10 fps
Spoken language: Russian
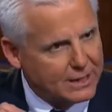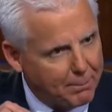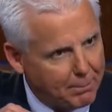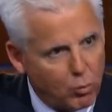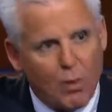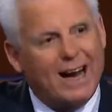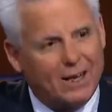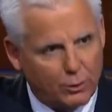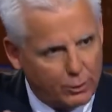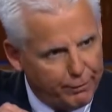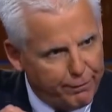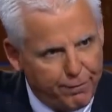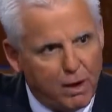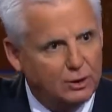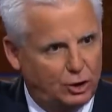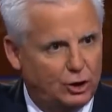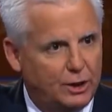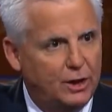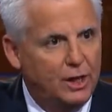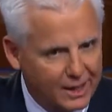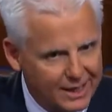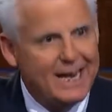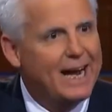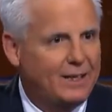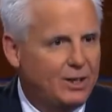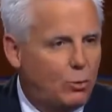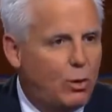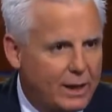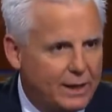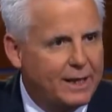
на этой земле. А вы